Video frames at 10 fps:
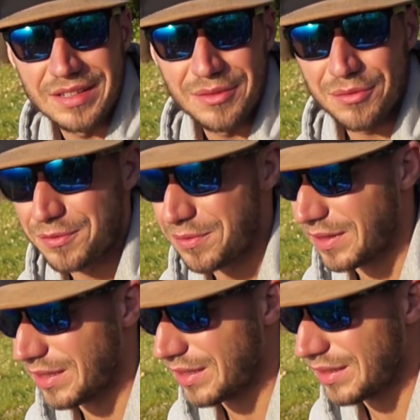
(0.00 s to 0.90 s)
W,
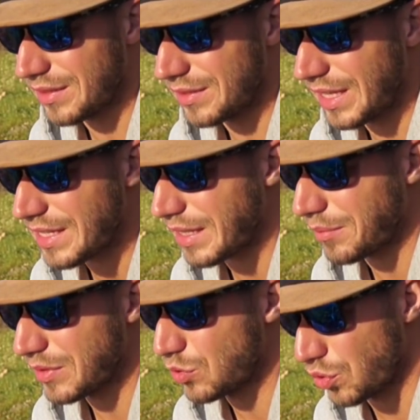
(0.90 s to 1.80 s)
jest
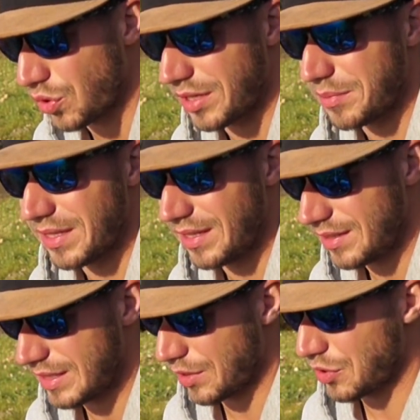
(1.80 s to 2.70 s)
tam dużo ryby,
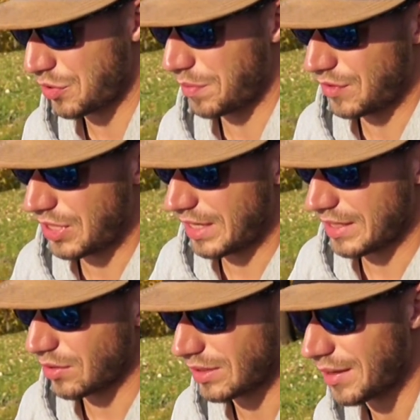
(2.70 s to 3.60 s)
z tego cośmy widzieli na
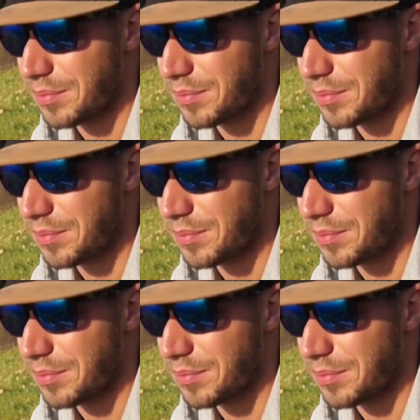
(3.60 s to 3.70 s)
sądach,